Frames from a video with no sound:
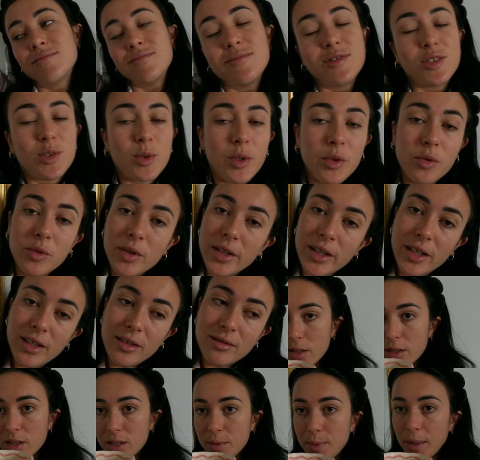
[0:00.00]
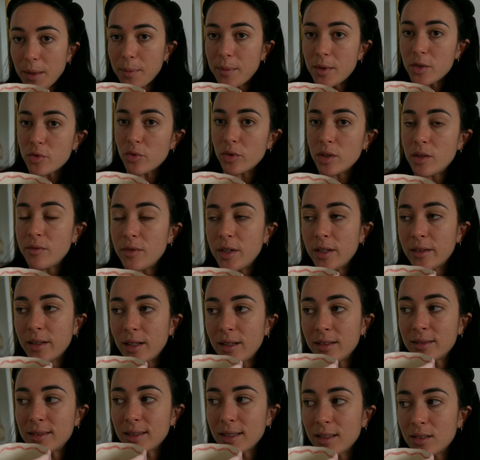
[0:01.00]
Soyons réels. J'espère que ma journée va être
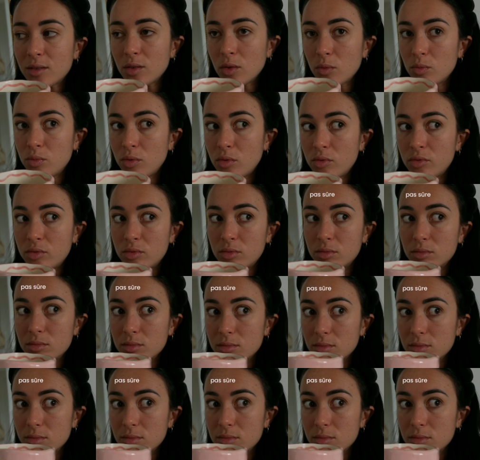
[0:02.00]
intéressante pour vous